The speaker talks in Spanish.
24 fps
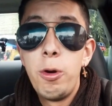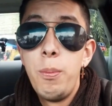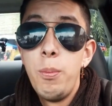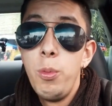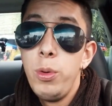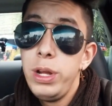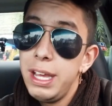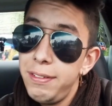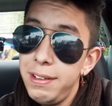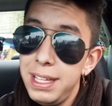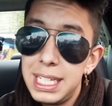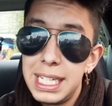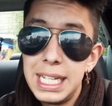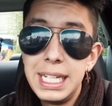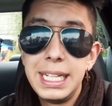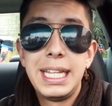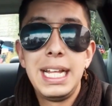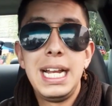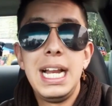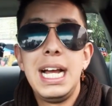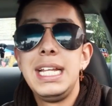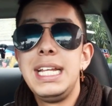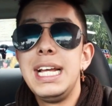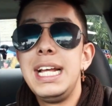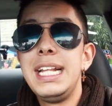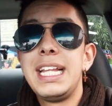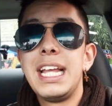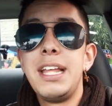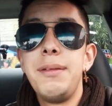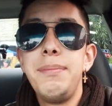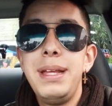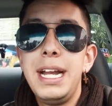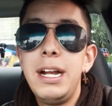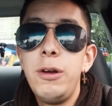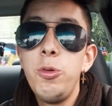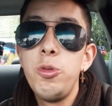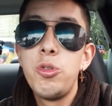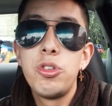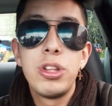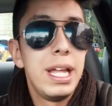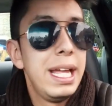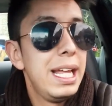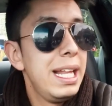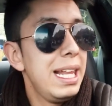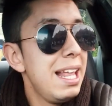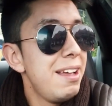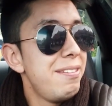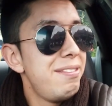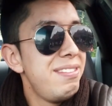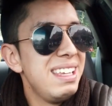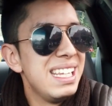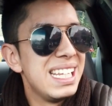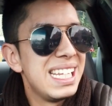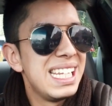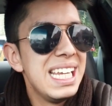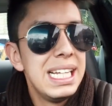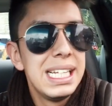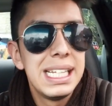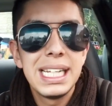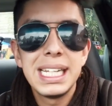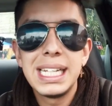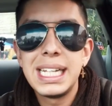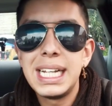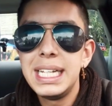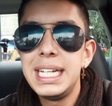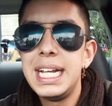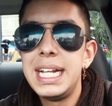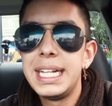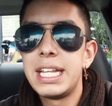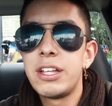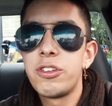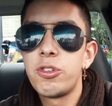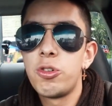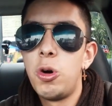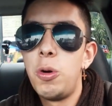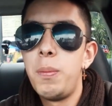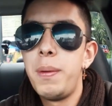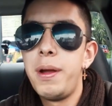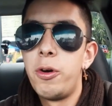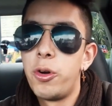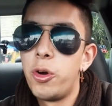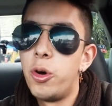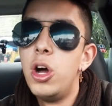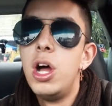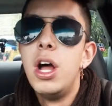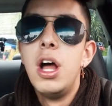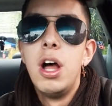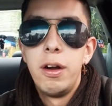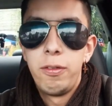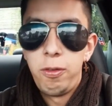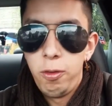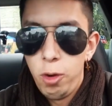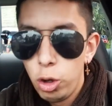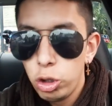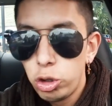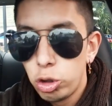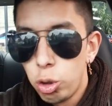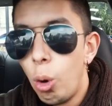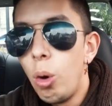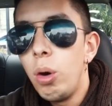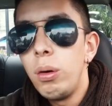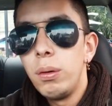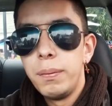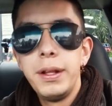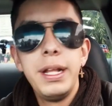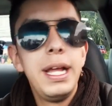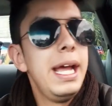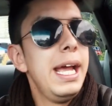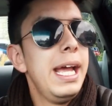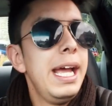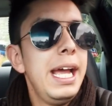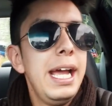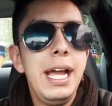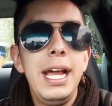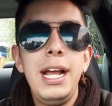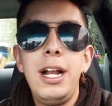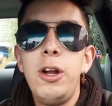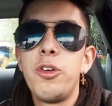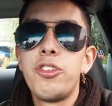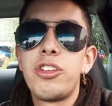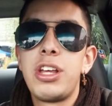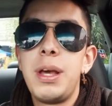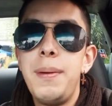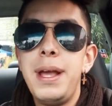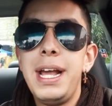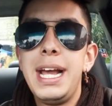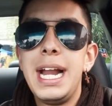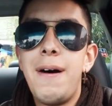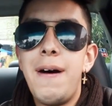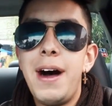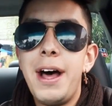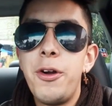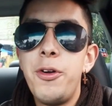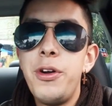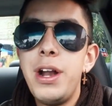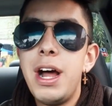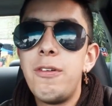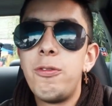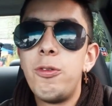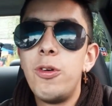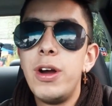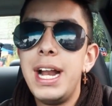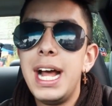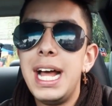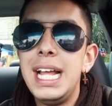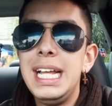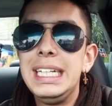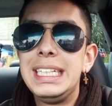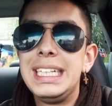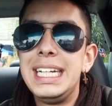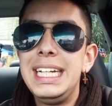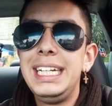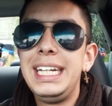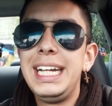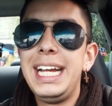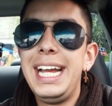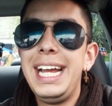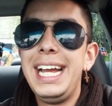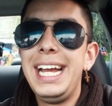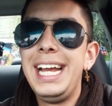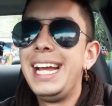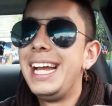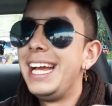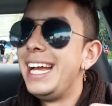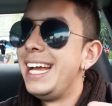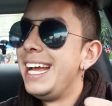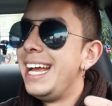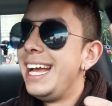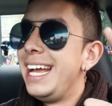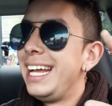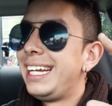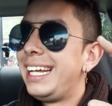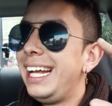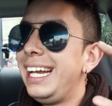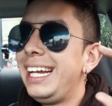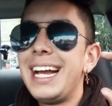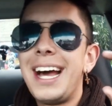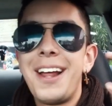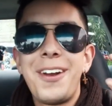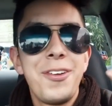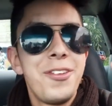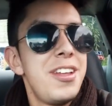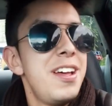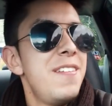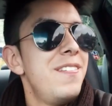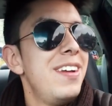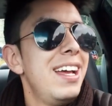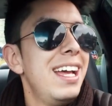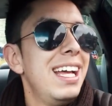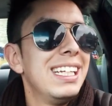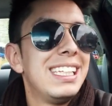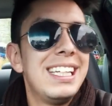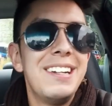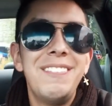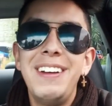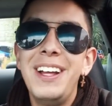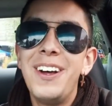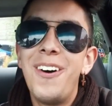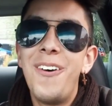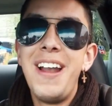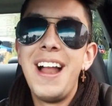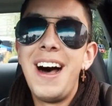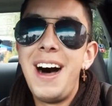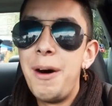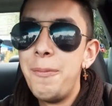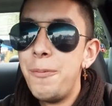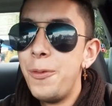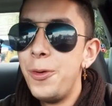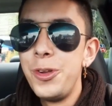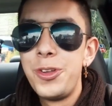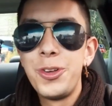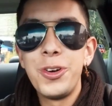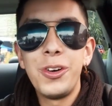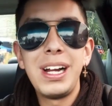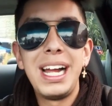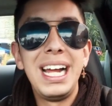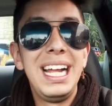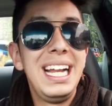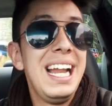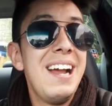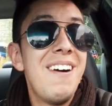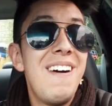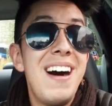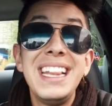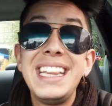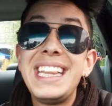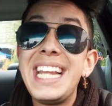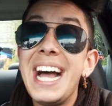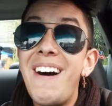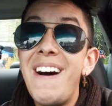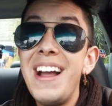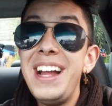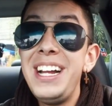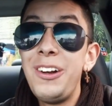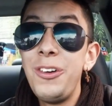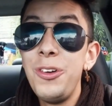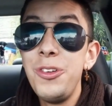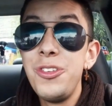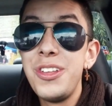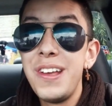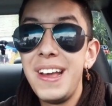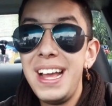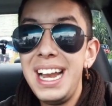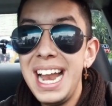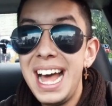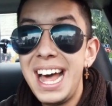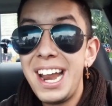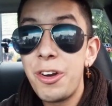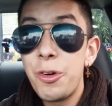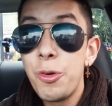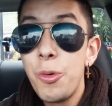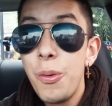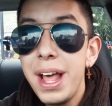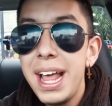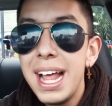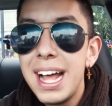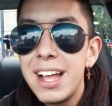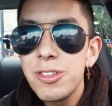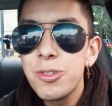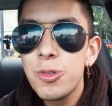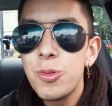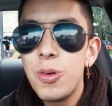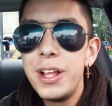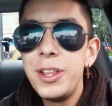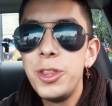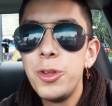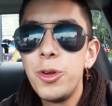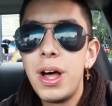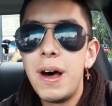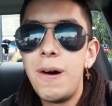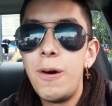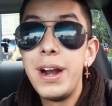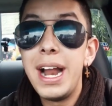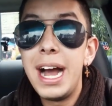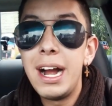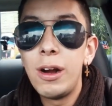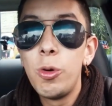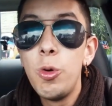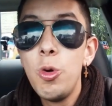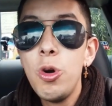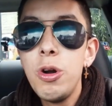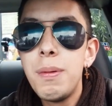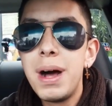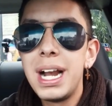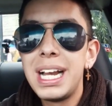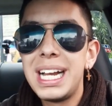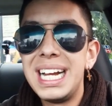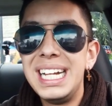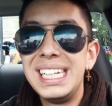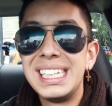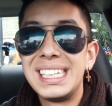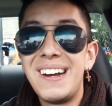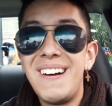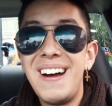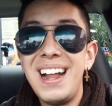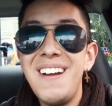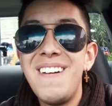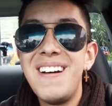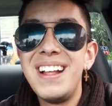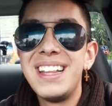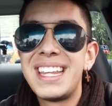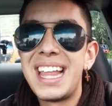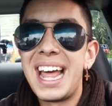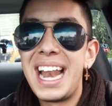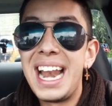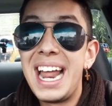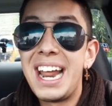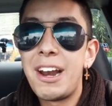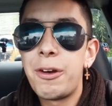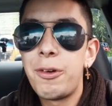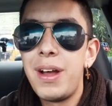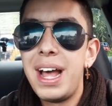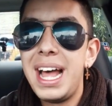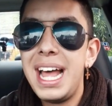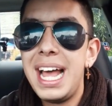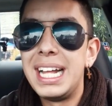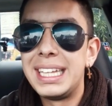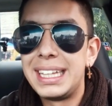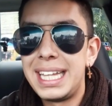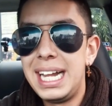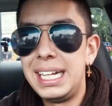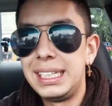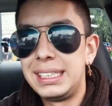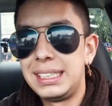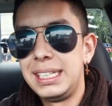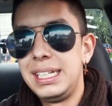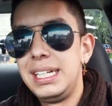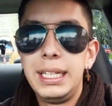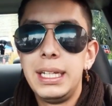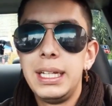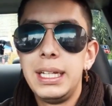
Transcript: muy eficiente las llantas. Miren ustedes la eficiencia de esas llantas, como mejoró. Flotó. Eh, los que me grabaron afuera dicen que, que el carro se me, doblaba mucho, que levantaba inclusive las ruedas cuando daba una curva, alcanzaba a levantar la rueda de atrás.